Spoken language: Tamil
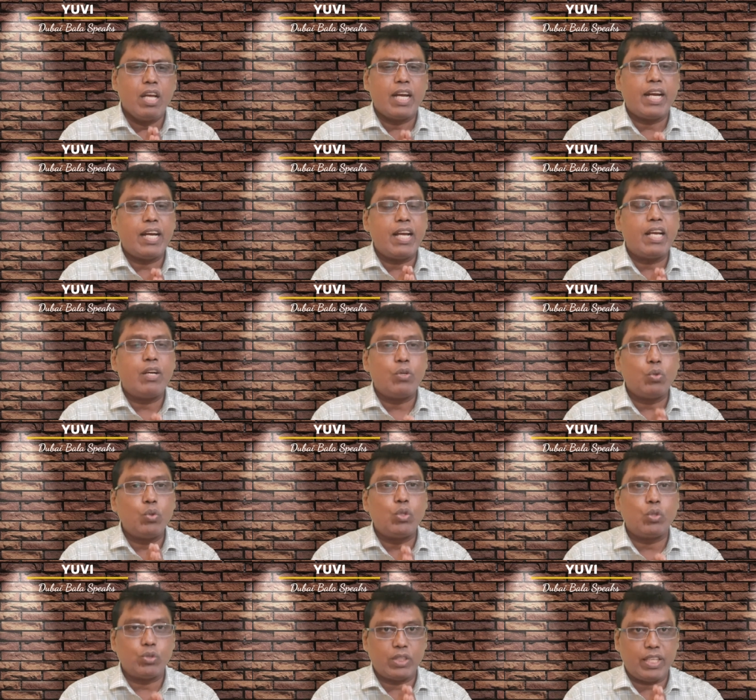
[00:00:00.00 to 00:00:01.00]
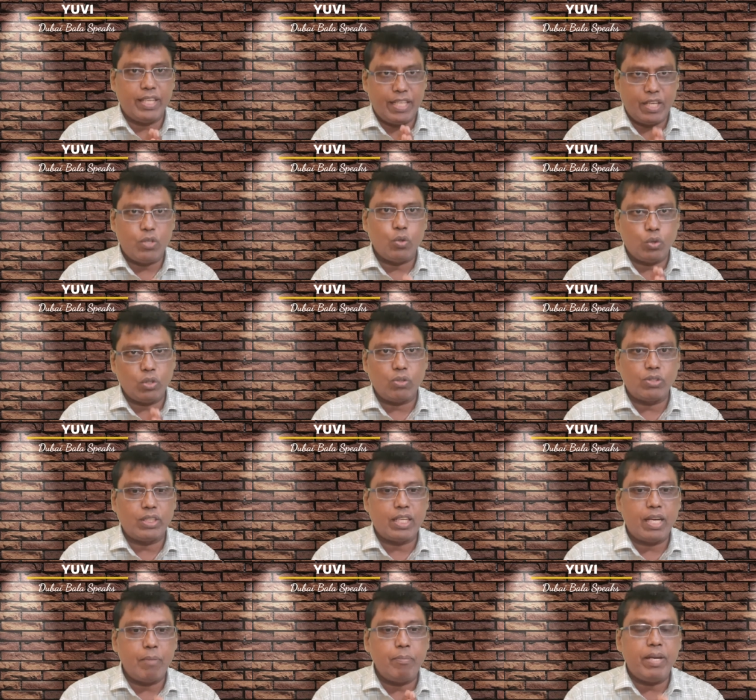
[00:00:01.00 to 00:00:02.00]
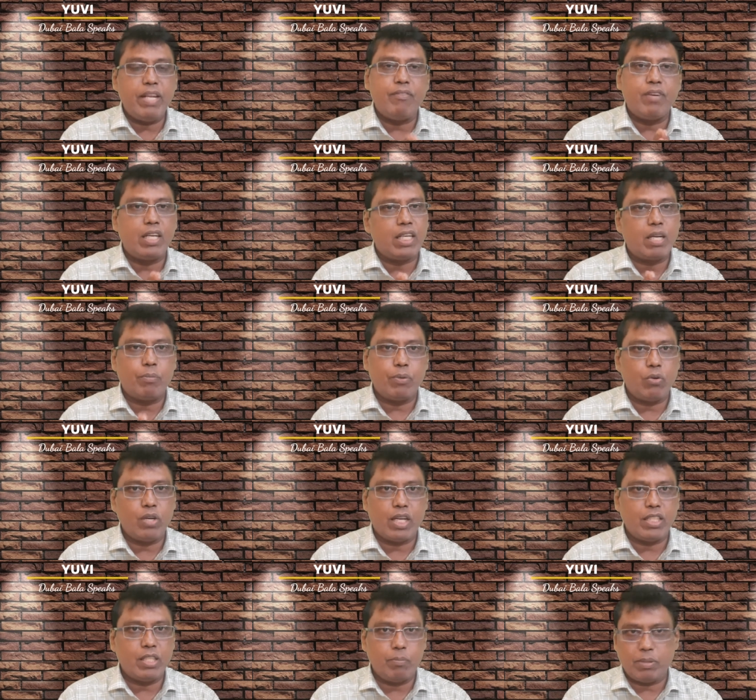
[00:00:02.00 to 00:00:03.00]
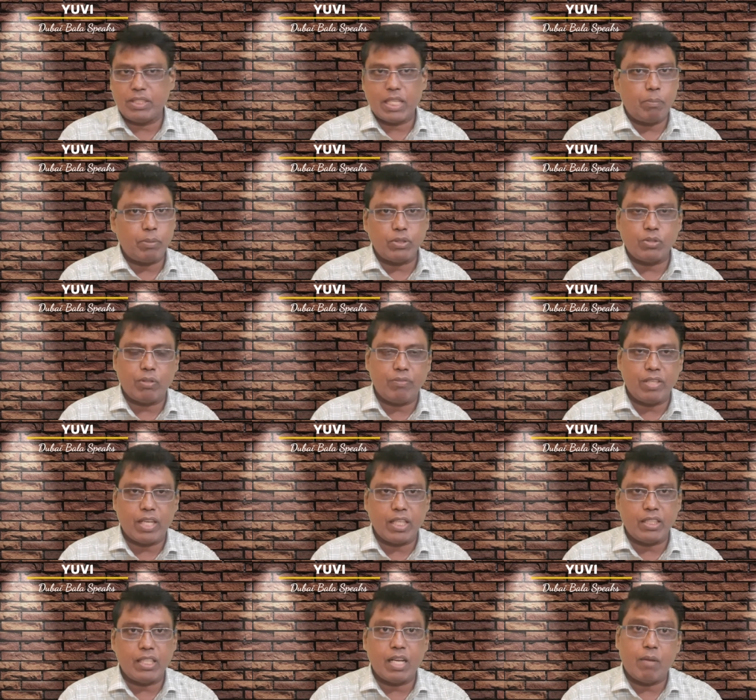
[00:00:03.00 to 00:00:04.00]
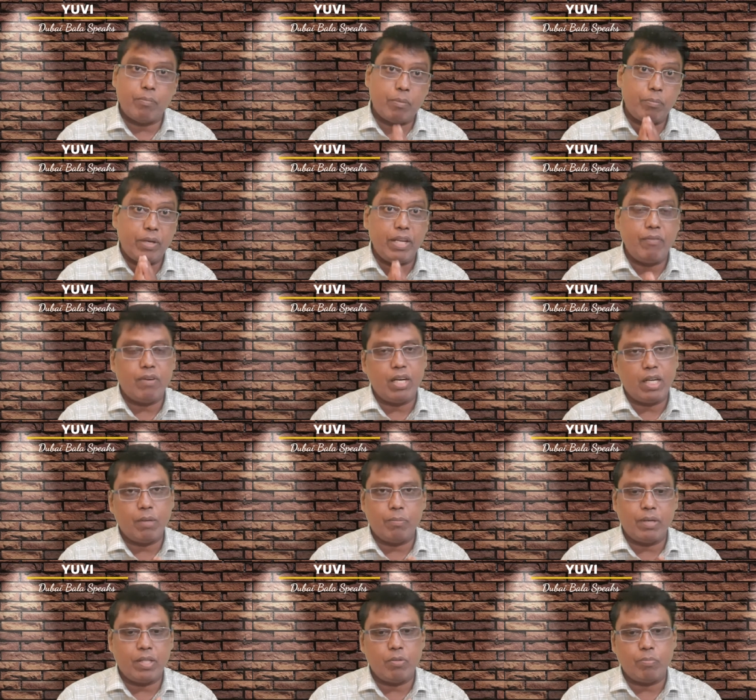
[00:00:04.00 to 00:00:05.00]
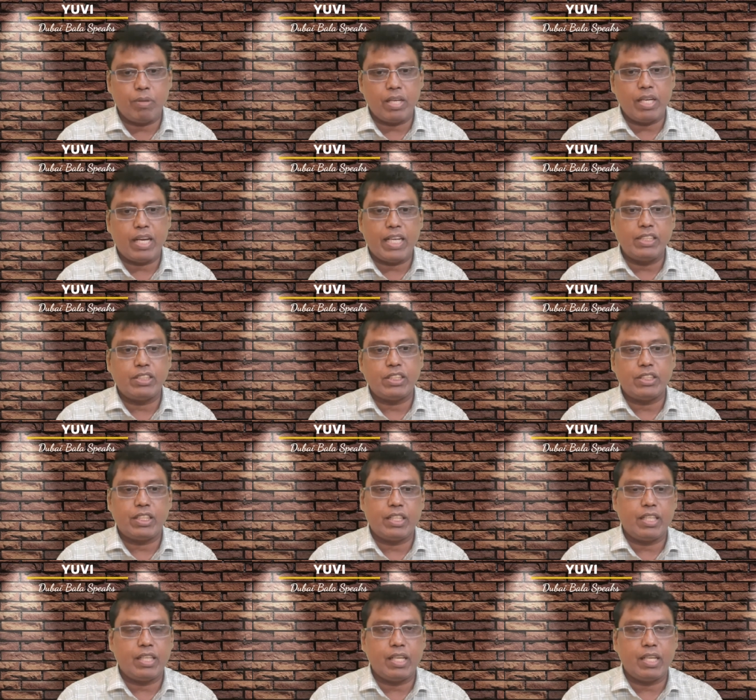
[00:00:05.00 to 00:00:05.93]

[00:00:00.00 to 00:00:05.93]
ரெண்டாயிரம் டூ தௌசண்ட் இயர் டூ தௌசண்டில் மினி வேர்ல்டு கப்னு நடந்தது இப்போ சாம்பியன்ஸ் ட்ரோஃபி நடக்குதா அப்போ மினி வேர்ல்டு கப்னு அது பேர் ஐசிசி